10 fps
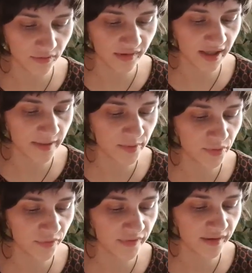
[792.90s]
und seine
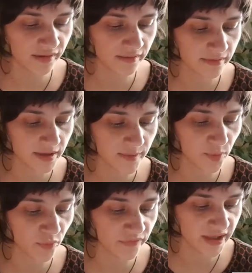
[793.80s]
Bedürfnisse die
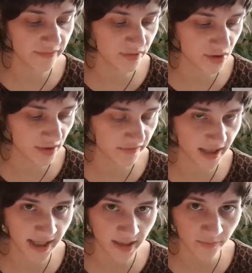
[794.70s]
Profitwirtschaft
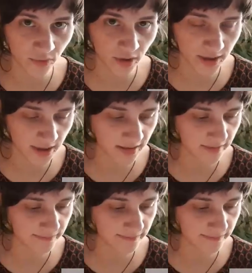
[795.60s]
eingebürgert hat.